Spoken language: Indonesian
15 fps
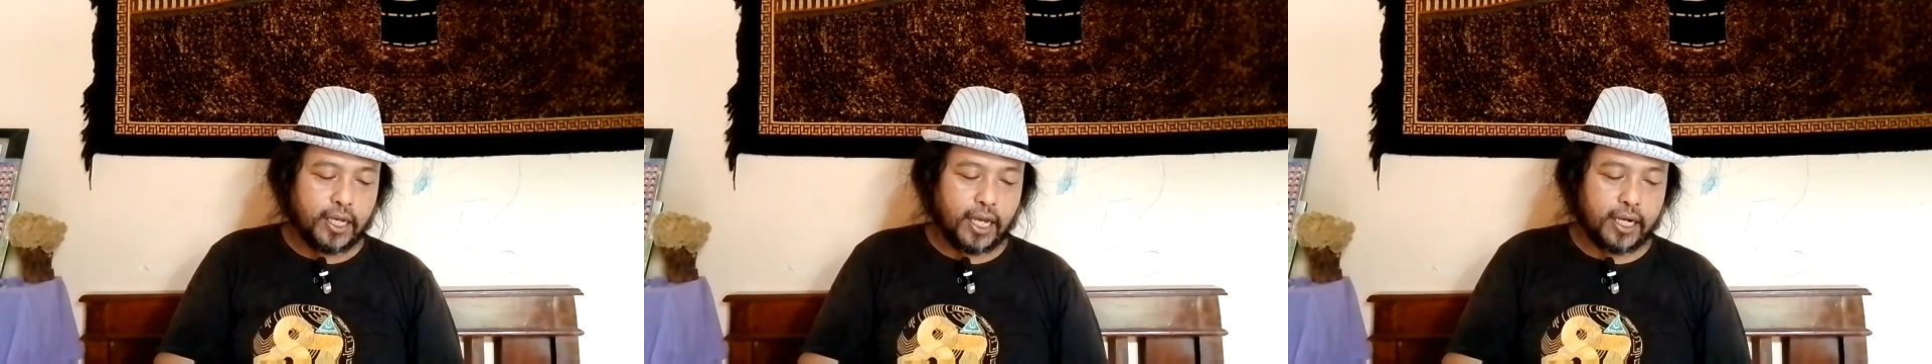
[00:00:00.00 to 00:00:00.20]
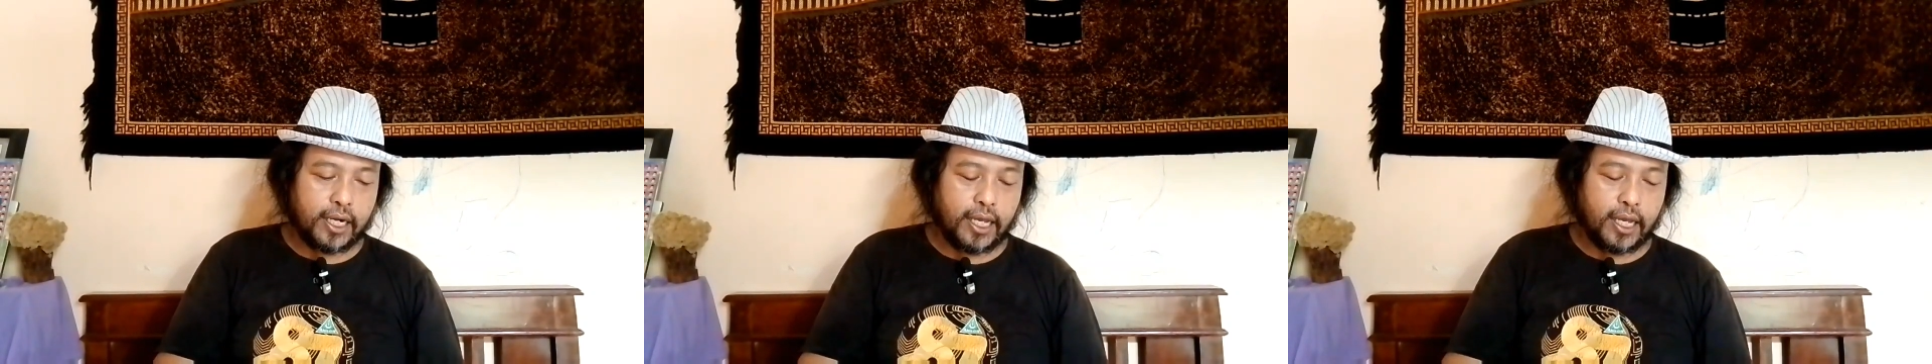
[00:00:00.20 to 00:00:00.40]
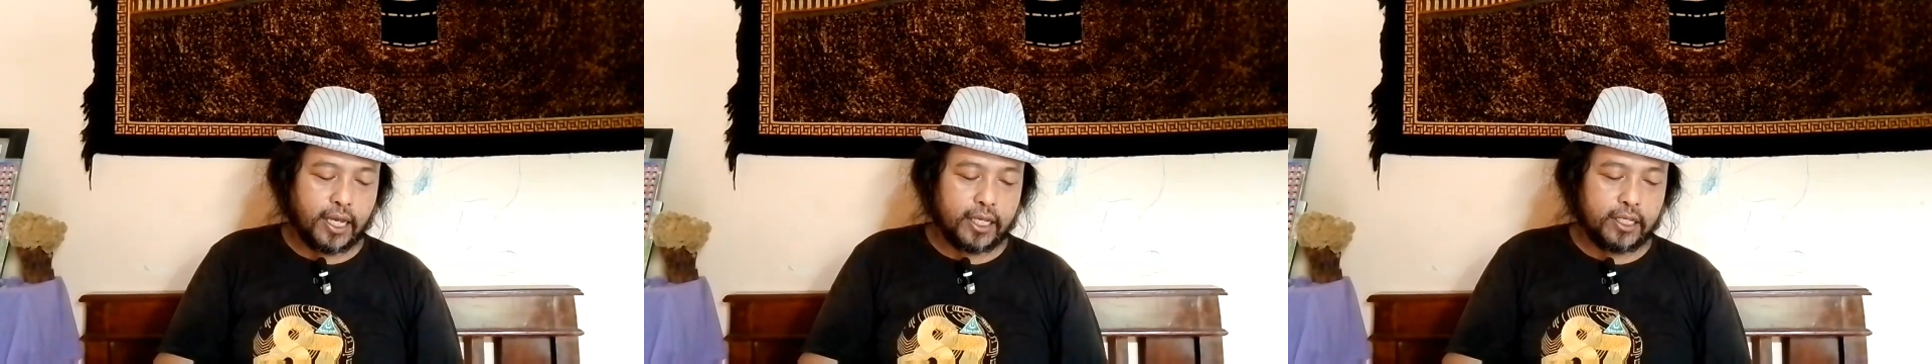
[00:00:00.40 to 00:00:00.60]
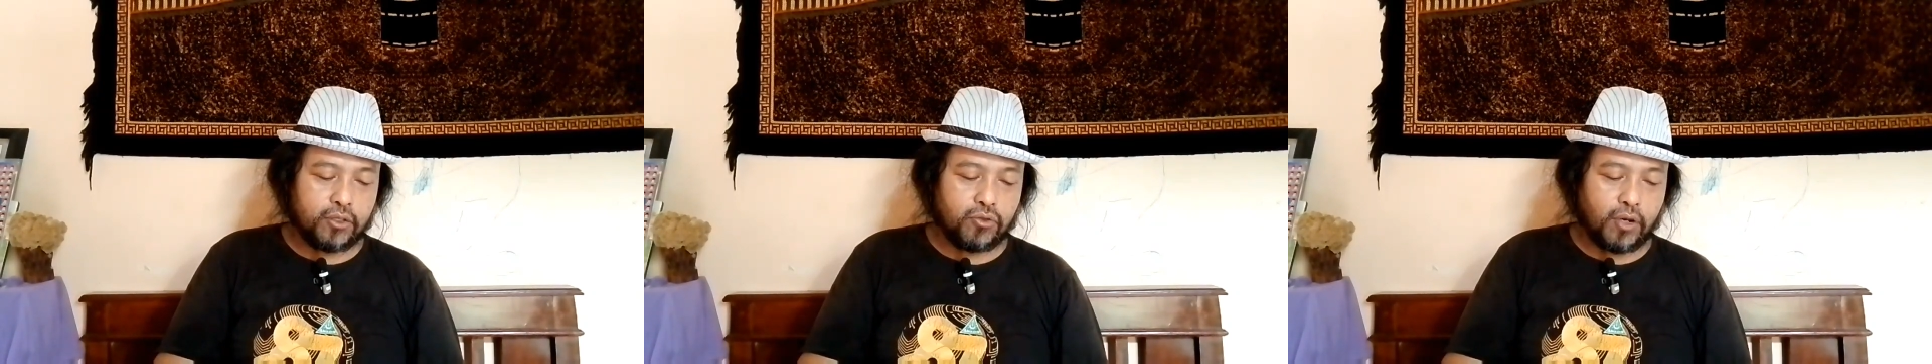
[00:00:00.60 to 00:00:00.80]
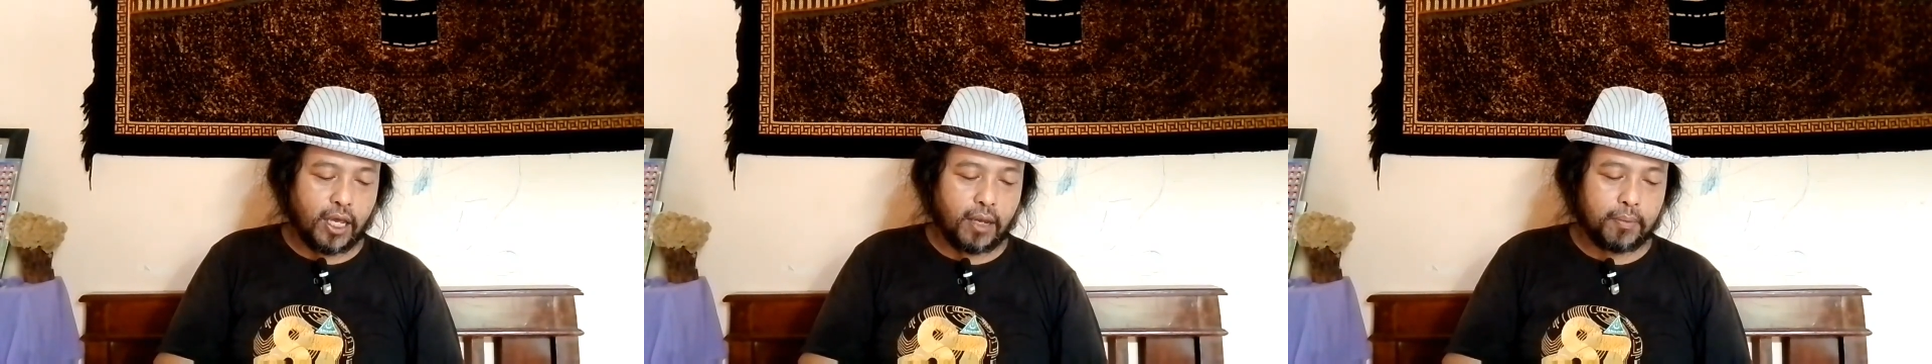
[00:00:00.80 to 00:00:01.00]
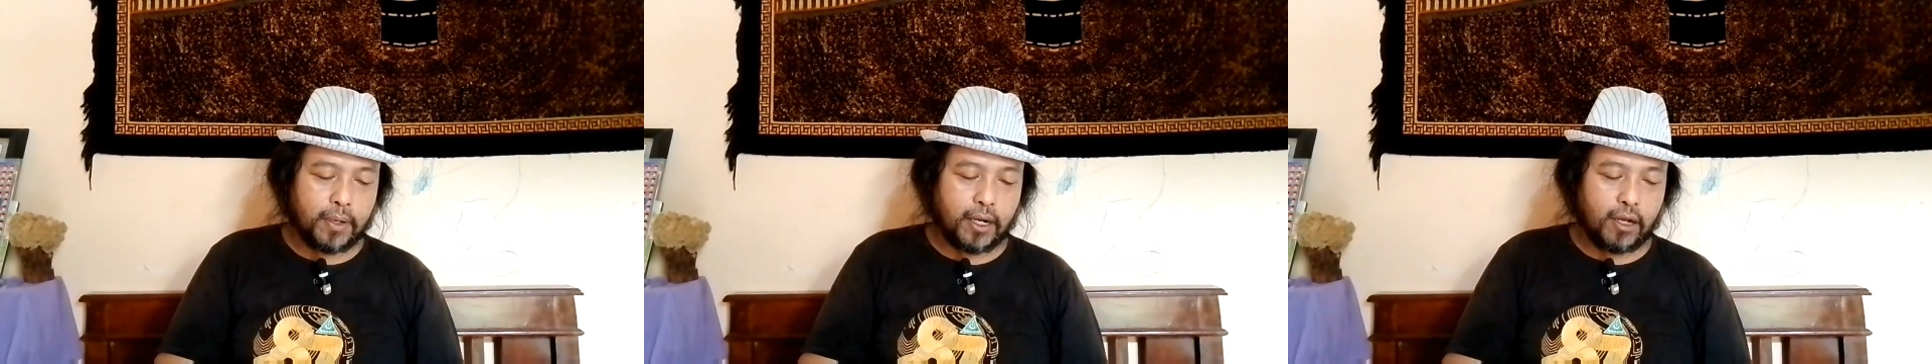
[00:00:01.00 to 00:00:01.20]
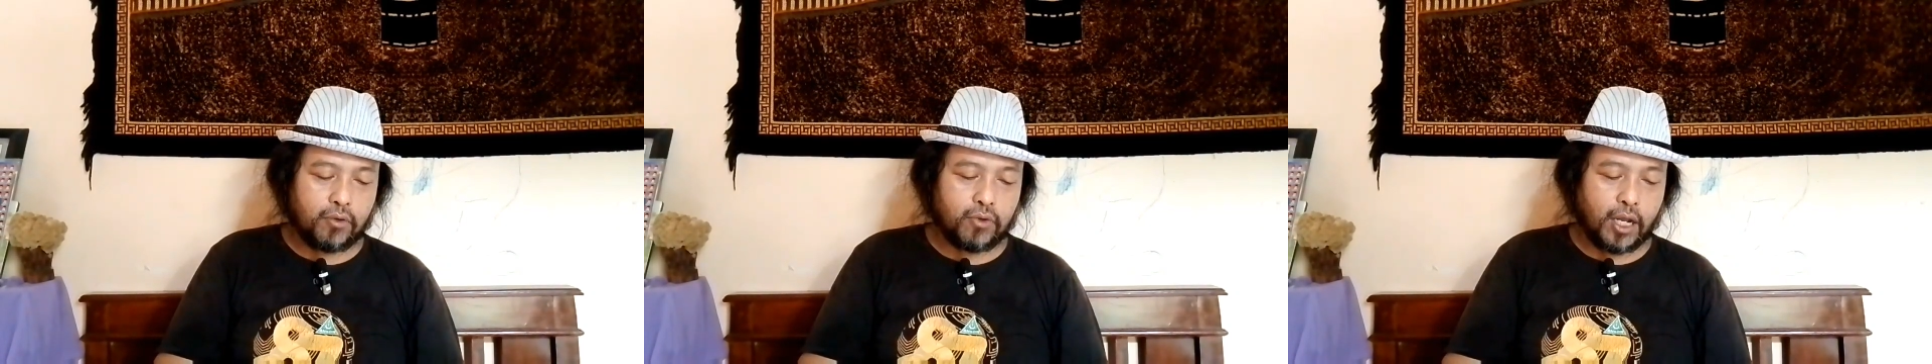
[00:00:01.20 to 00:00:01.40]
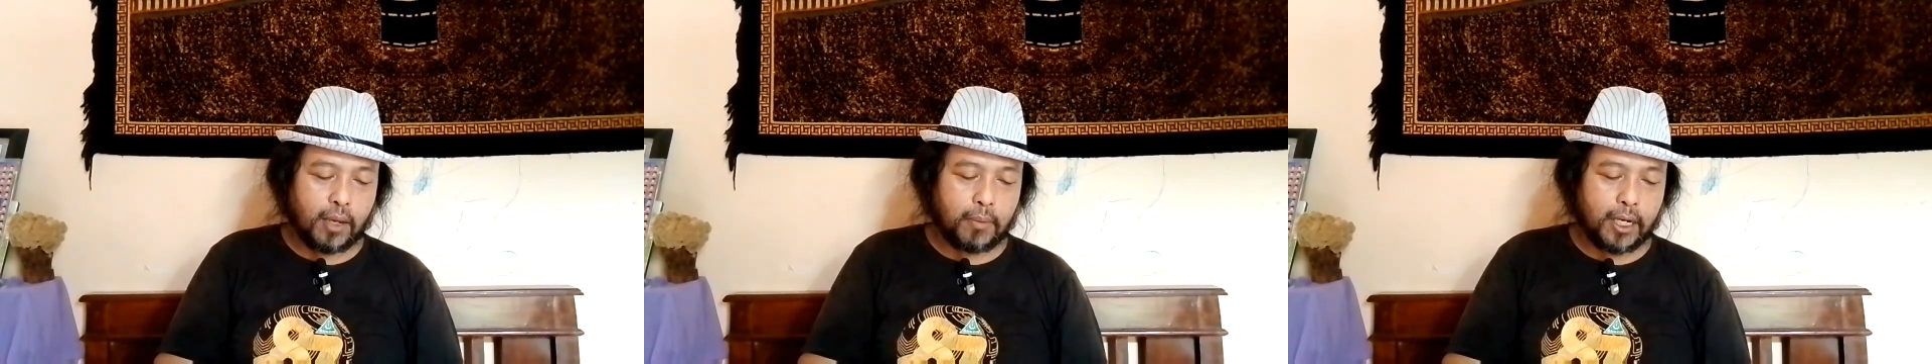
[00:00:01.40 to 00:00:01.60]
Karena itulah
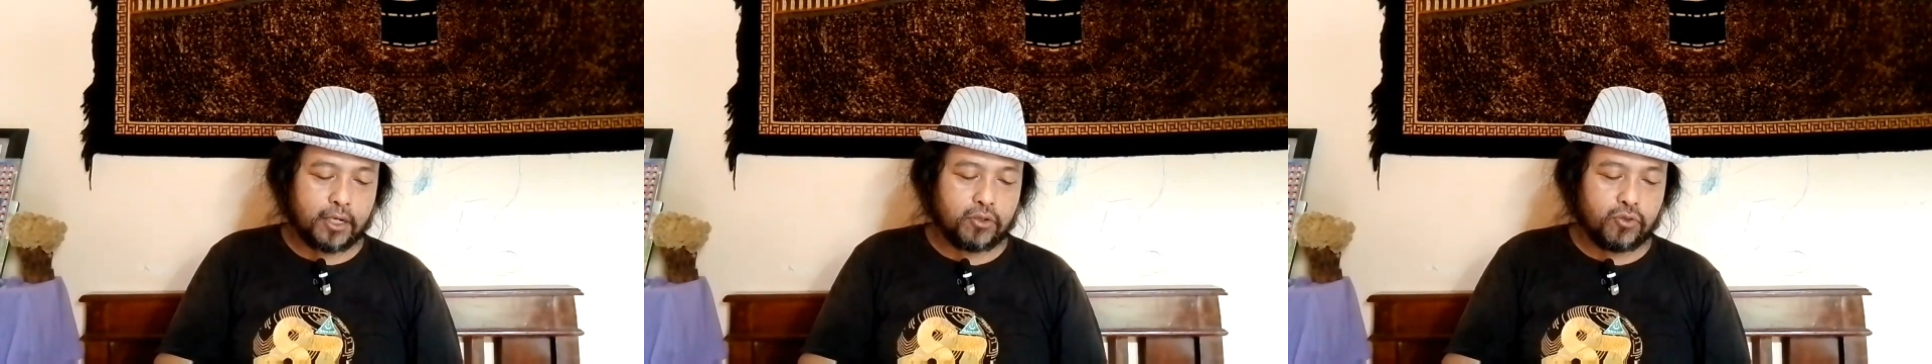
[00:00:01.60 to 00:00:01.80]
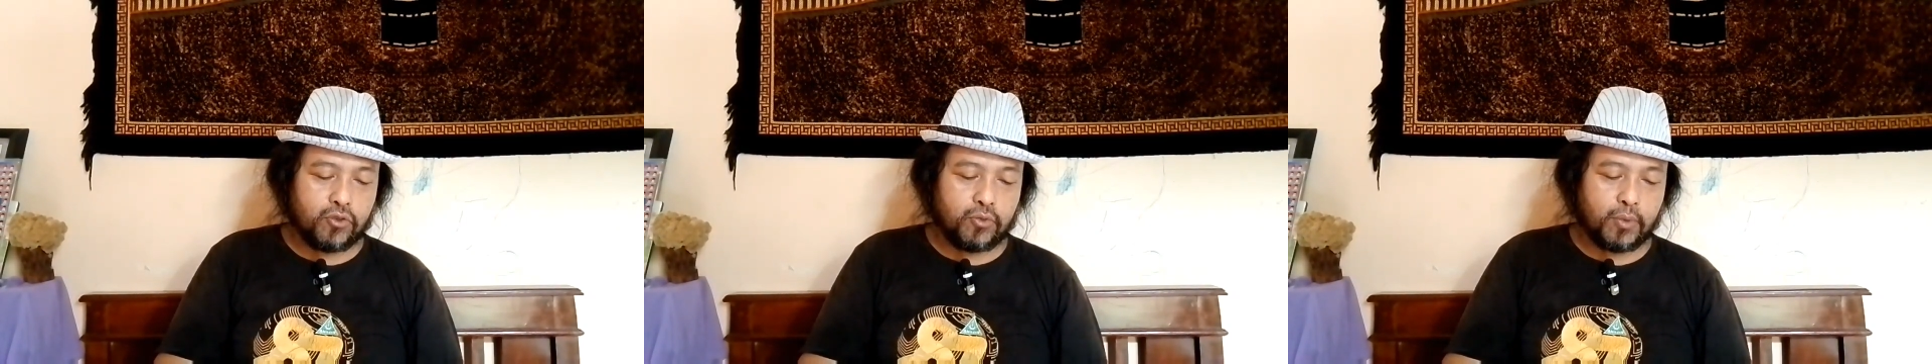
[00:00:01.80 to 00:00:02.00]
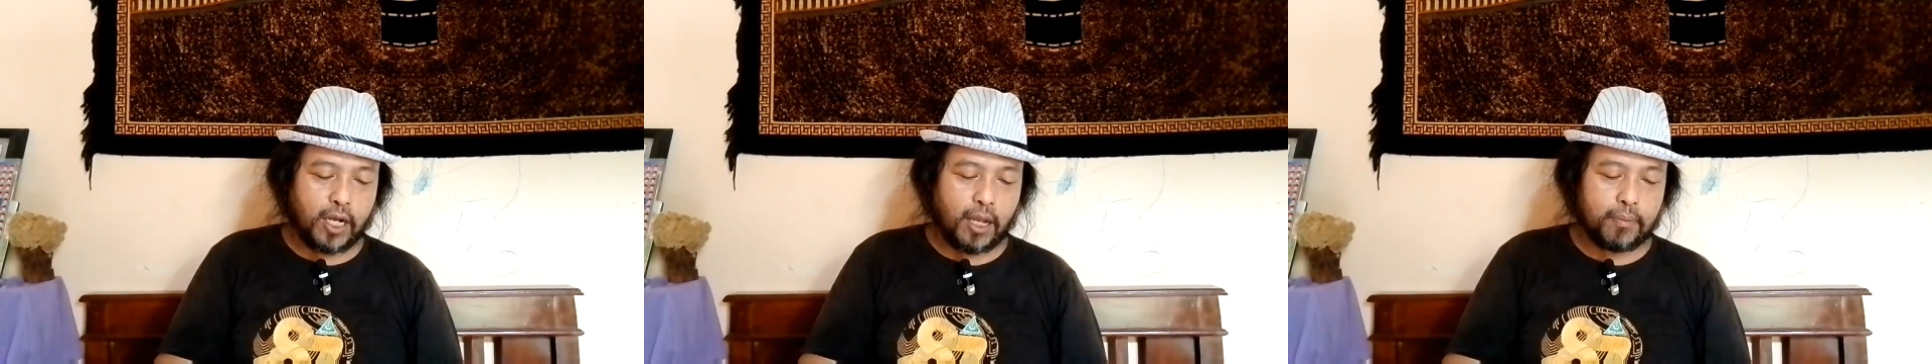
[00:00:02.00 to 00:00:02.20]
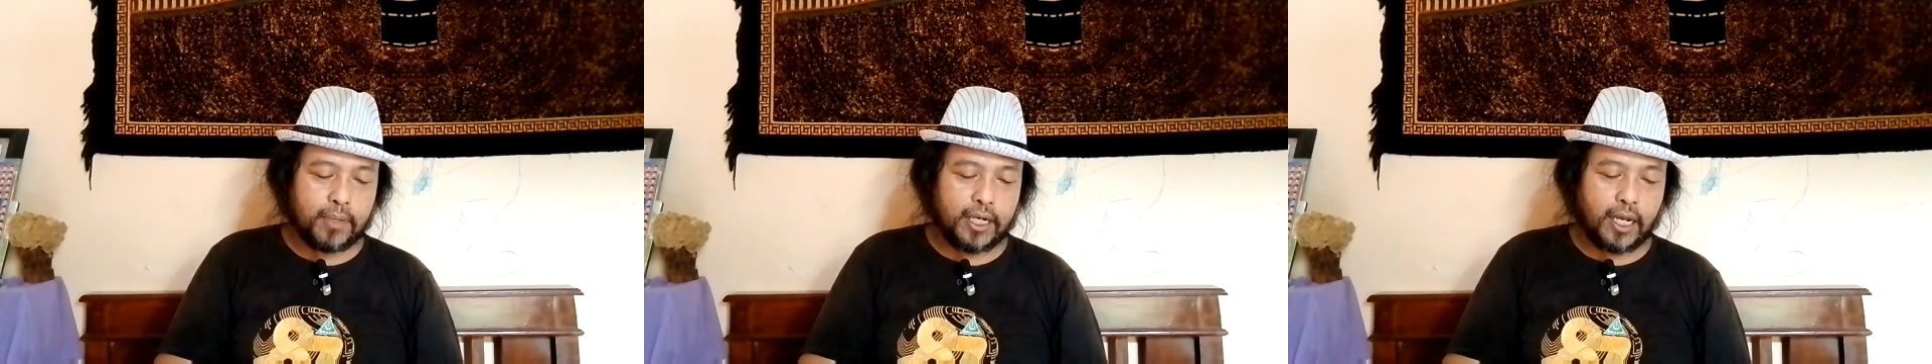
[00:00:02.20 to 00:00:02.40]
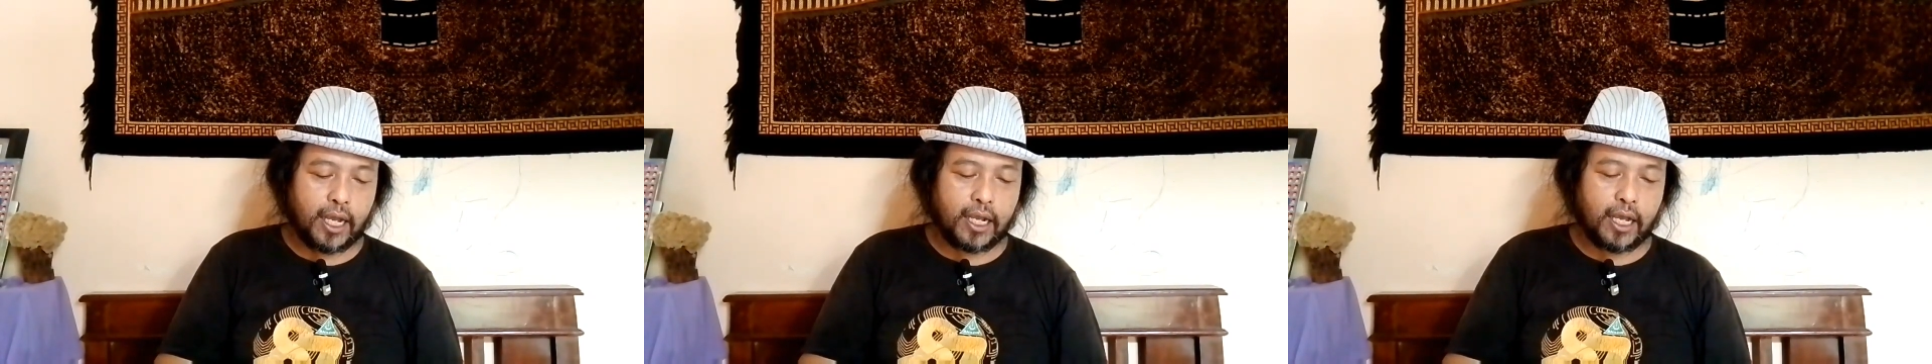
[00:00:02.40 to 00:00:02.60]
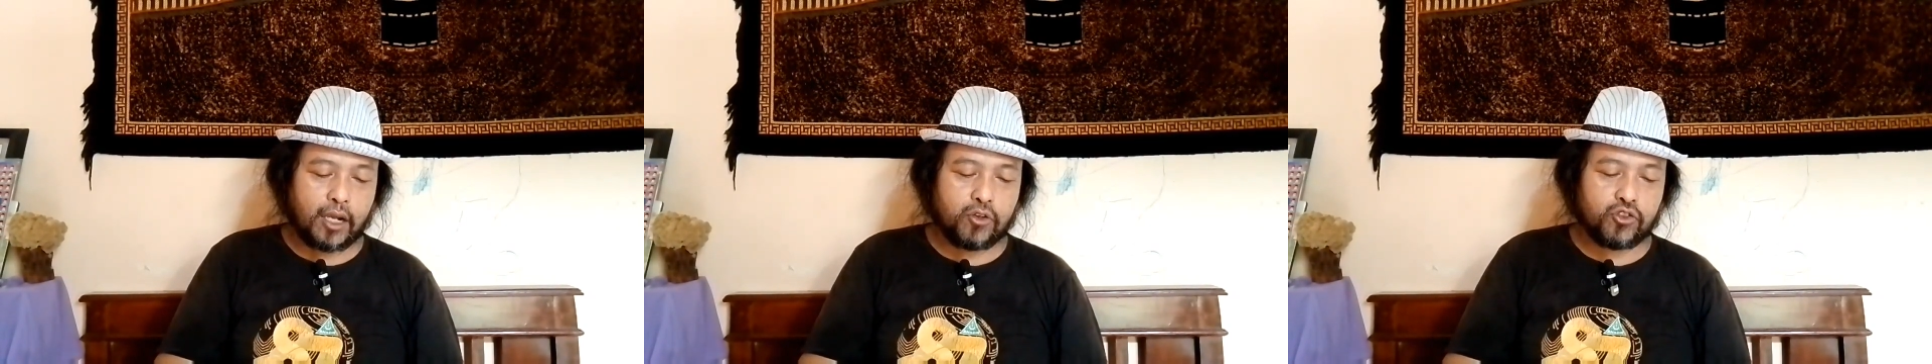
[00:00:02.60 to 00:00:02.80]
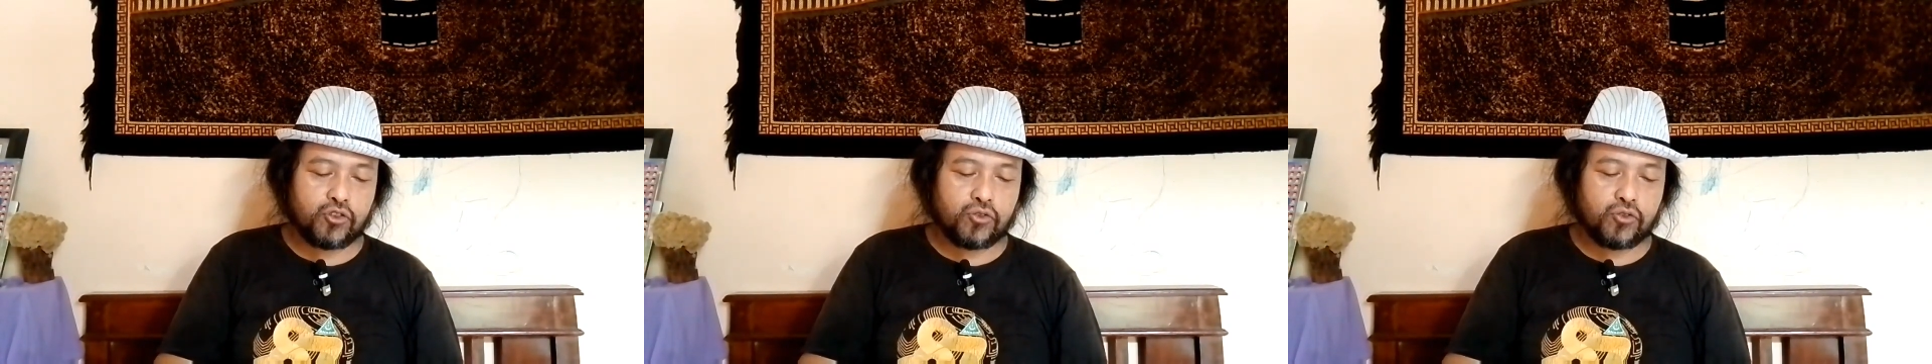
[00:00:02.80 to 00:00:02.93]
para ulama dulu mengambil langkah